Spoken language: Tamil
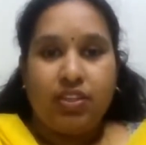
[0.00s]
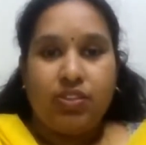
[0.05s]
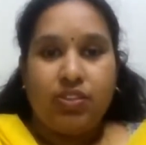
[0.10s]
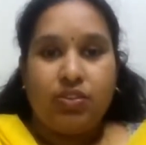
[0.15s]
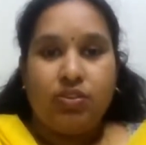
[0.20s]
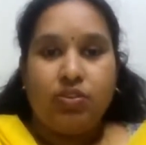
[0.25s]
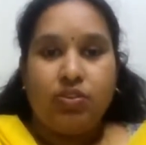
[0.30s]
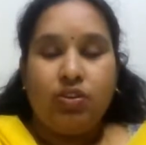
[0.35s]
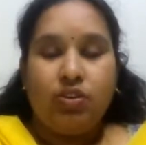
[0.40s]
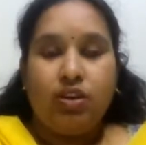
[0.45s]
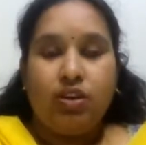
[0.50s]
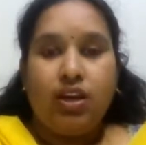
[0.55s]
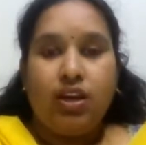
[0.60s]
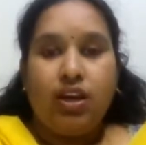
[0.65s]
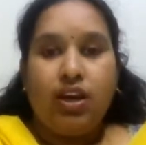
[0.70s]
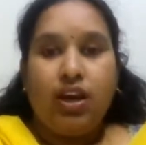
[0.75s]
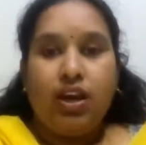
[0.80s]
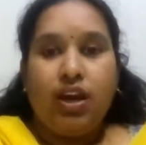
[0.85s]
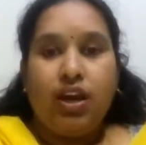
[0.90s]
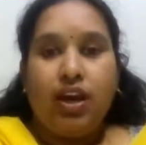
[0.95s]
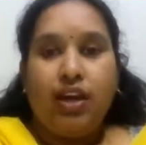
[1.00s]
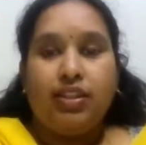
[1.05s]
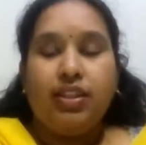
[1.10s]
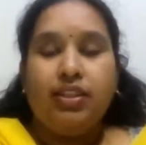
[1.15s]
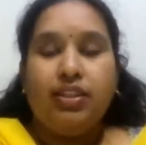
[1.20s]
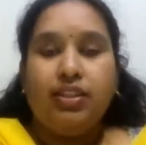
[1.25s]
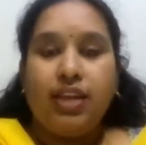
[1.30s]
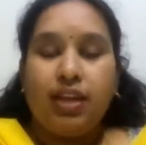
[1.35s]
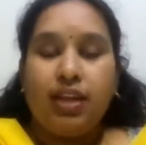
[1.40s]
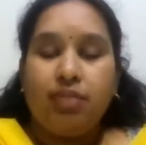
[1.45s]
சோ அந்த
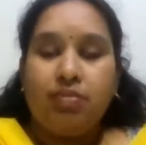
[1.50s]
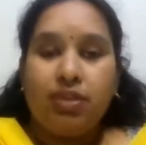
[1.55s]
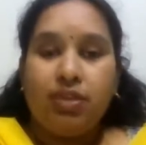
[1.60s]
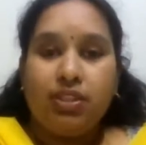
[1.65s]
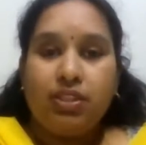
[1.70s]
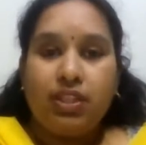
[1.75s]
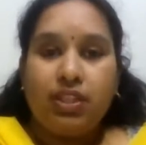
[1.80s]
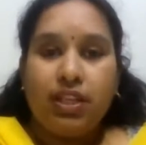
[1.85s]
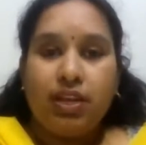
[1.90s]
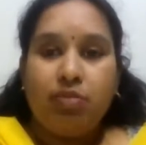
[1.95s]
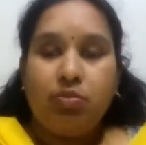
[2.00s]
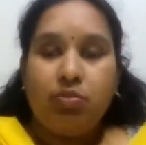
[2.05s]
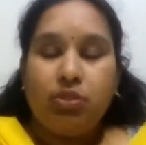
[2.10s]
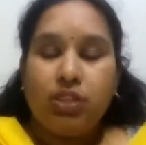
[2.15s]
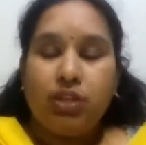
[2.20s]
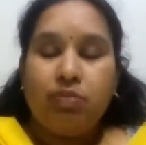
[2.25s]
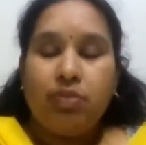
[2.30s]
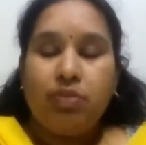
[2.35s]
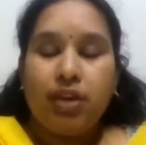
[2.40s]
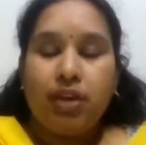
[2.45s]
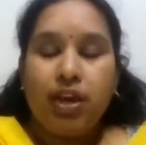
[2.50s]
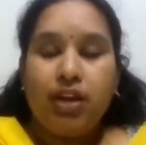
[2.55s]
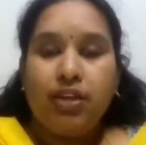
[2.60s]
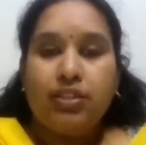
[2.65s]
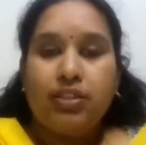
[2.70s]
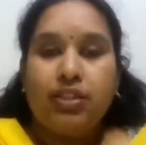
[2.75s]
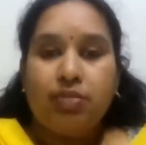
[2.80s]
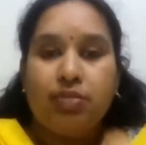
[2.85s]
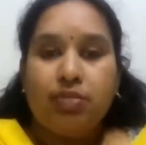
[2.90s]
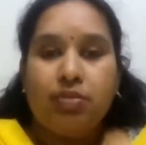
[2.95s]
தர்மத்திலேயே முதன்மையான
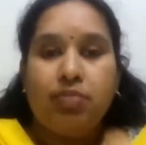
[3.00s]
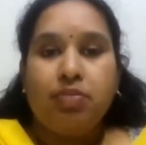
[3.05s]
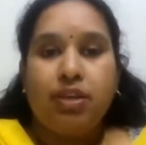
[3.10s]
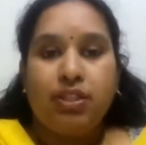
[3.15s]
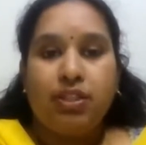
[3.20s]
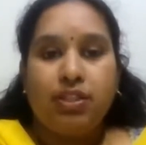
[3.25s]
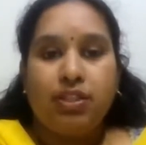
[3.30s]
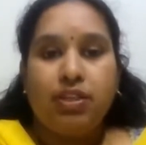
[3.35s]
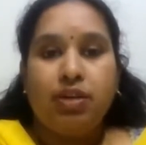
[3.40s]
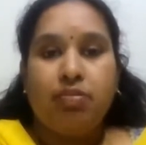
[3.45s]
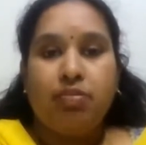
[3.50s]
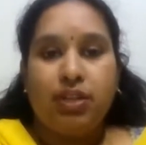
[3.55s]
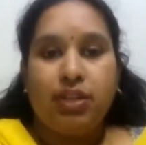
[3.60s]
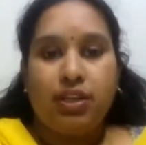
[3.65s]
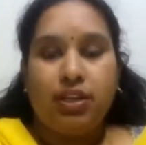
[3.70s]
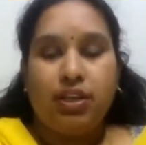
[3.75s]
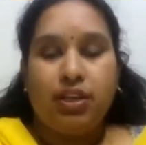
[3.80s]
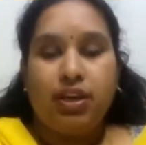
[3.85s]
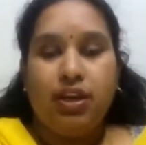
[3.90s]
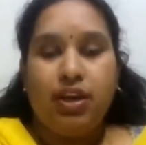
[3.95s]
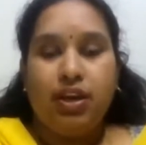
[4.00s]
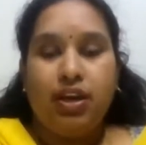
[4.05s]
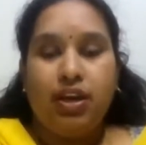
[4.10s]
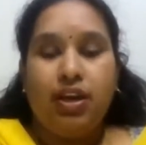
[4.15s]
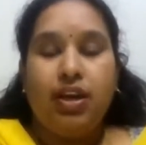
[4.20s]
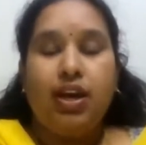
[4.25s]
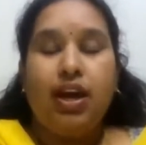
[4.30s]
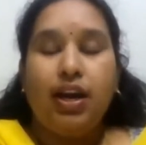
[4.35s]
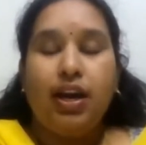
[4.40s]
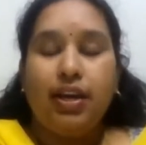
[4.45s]
தர்மம் எது அப்படின்னா
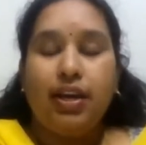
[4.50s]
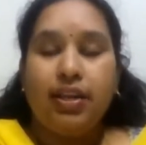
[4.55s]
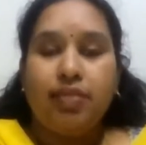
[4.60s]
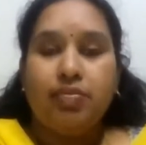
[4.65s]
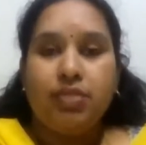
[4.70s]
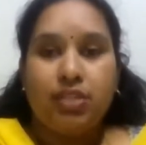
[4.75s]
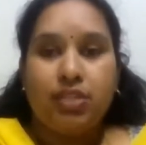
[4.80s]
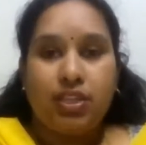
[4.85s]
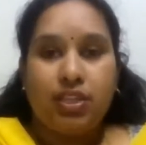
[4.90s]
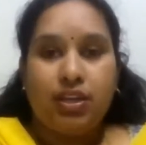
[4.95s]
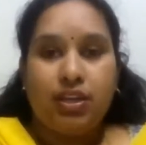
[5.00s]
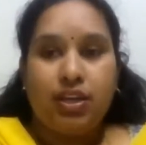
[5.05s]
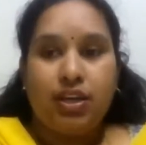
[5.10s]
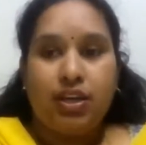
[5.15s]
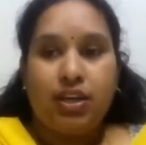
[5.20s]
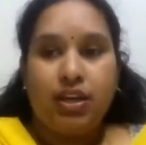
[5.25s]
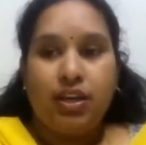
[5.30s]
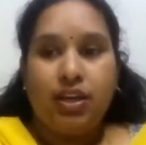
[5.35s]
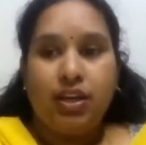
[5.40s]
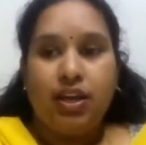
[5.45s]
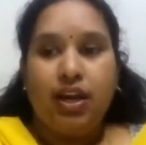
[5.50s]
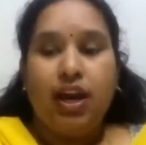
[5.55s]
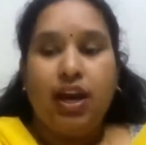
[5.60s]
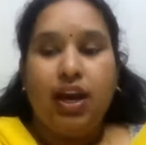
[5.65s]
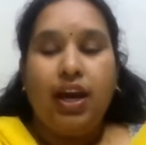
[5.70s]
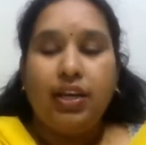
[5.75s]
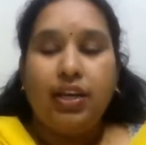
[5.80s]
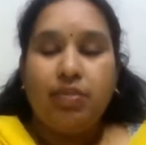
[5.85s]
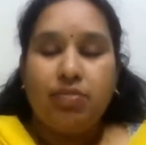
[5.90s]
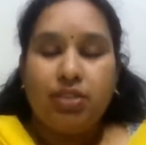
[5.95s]
அஹிம்சை
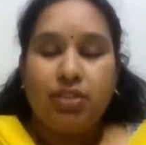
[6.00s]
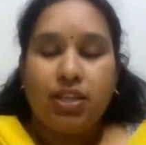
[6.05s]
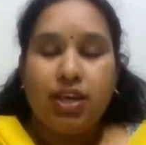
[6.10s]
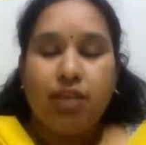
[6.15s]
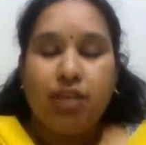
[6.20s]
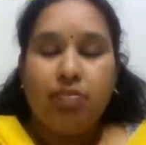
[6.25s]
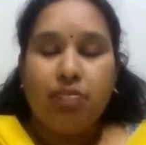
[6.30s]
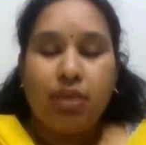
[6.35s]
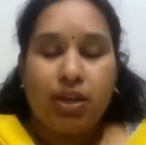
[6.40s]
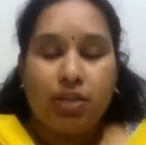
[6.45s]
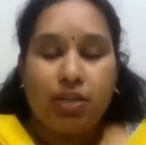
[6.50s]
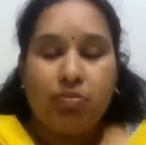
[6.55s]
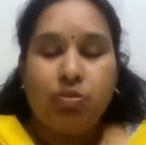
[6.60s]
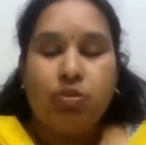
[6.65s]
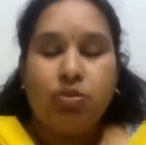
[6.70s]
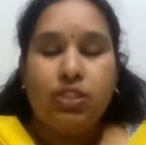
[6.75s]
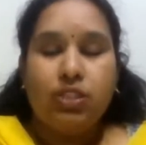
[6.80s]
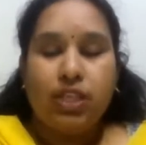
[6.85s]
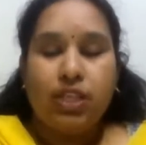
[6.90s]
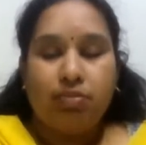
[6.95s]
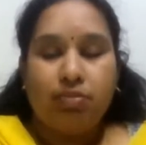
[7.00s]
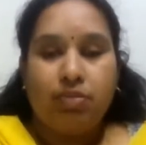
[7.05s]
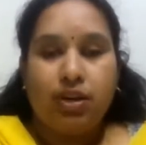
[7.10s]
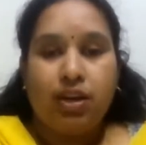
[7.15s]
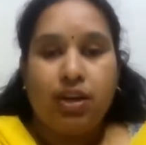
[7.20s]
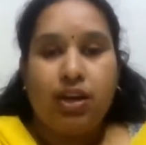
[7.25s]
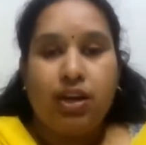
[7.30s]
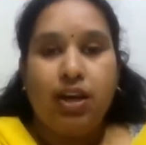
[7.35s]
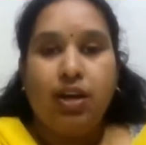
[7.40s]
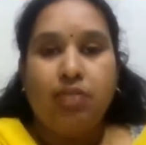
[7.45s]
அஹிம்சா பரமோ
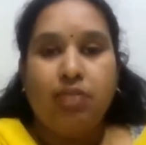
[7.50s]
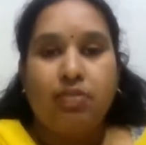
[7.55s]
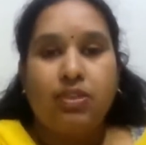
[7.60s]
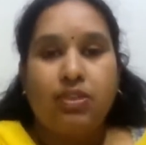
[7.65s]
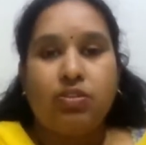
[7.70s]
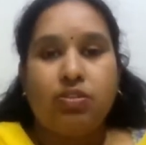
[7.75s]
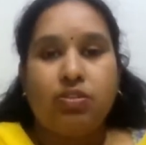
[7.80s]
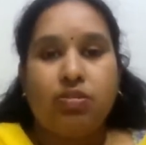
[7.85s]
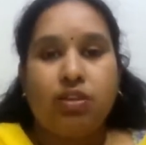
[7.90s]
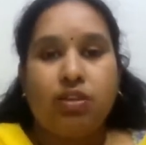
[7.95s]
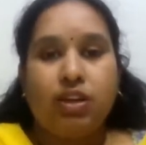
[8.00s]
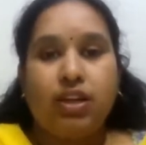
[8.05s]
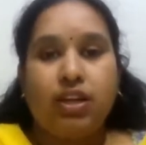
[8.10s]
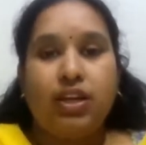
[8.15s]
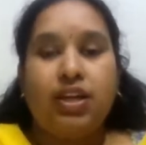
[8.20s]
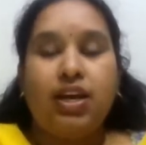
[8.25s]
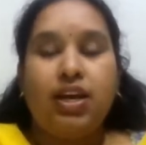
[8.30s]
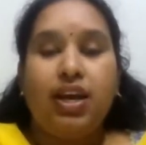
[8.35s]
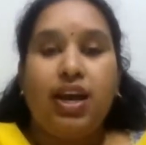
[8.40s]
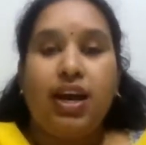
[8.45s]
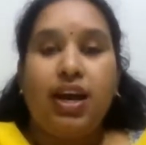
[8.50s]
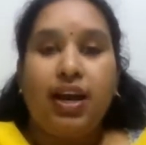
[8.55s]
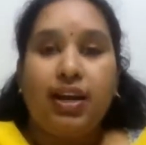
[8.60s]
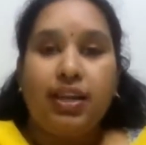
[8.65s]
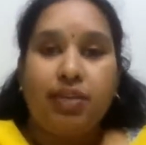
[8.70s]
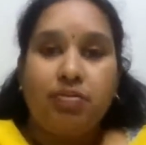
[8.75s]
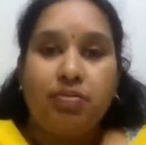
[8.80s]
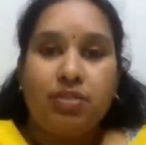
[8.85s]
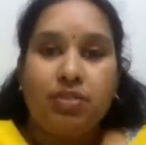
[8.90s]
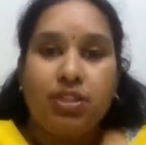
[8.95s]
தர்மகா அப்படின்னு சொல்லுவாங்க
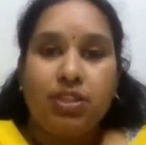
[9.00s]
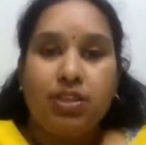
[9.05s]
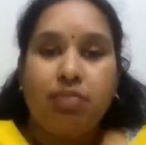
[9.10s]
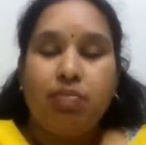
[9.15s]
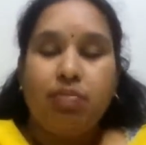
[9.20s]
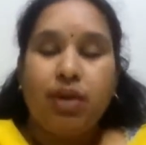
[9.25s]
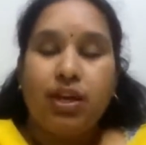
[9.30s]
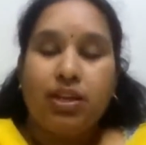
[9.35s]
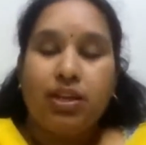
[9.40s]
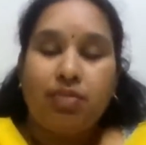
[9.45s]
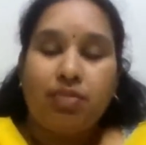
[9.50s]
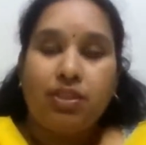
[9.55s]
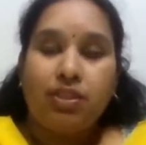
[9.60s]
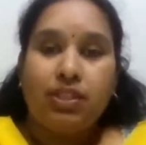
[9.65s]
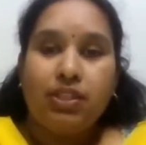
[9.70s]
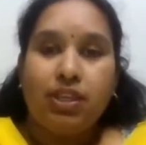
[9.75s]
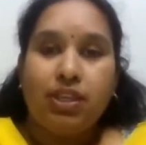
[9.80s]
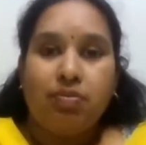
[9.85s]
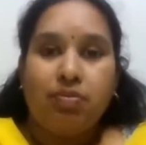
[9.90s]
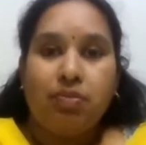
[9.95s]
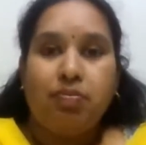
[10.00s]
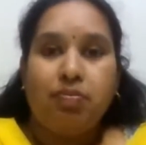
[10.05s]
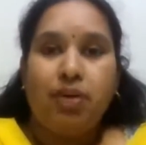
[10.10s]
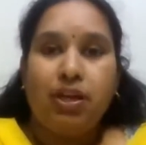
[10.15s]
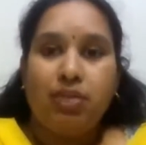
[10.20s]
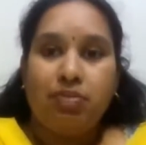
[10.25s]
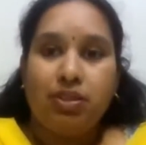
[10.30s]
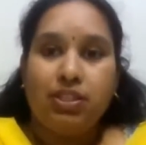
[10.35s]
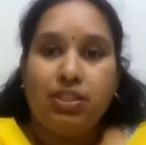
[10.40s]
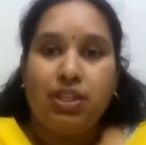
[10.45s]
அஹிம்சை தான் பரம தர்மம்
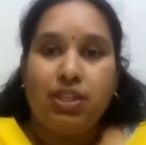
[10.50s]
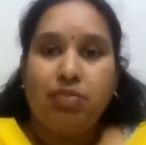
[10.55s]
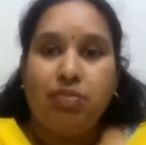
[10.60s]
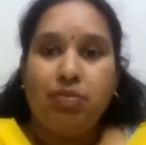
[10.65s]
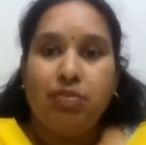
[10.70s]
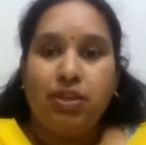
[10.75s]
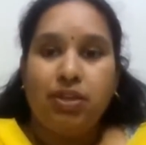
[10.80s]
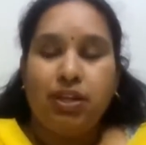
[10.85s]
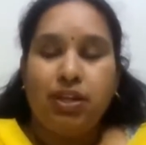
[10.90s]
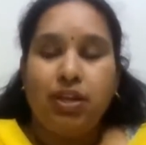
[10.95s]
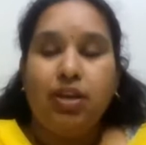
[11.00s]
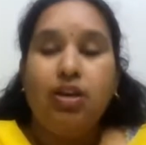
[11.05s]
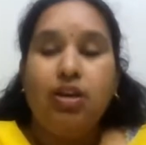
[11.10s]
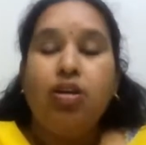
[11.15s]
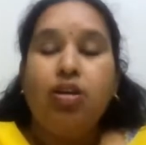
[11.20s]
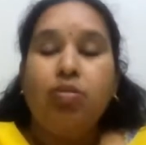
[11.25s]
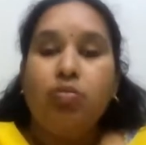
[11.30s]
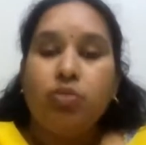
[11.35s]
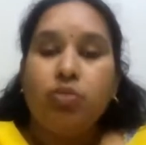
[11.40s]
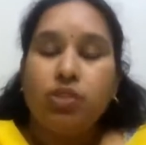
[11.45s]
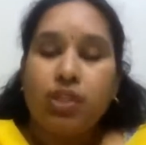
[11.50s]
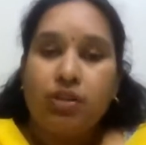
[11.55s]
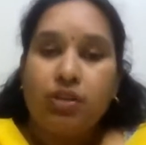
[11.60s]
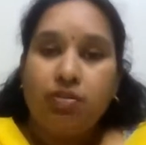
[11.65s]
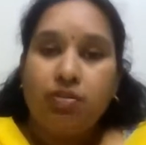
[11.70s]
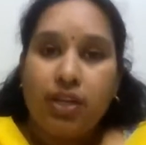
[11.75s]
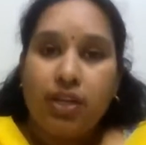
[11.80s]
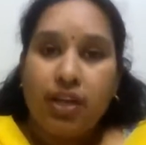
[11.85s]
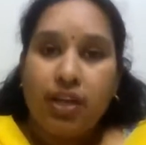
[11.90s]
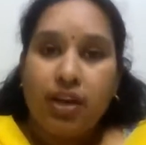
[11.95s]
பரம தர்மம்னா
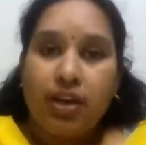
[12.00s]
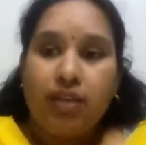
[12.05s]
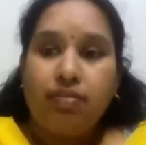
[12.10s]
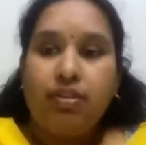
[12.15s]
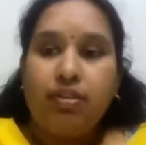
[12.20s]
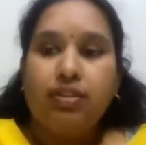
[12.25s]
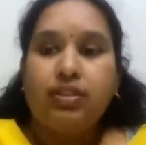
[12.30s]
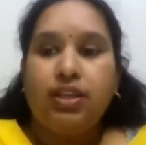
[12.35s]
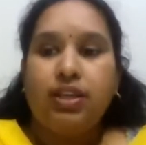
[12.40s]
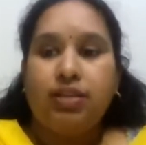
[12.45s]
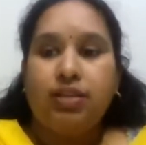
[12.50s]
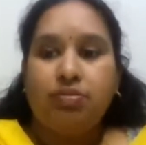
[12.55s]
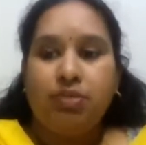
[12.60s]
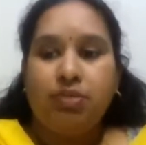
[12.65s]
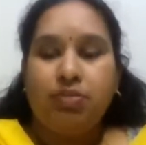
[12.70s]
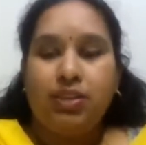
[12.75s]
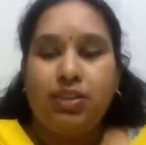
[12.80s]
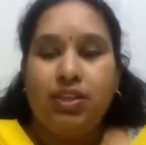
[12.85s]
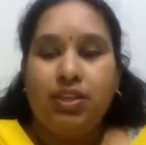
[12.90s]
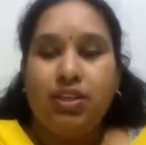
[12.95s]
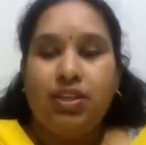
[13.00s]
முதன்மையான தர்மம்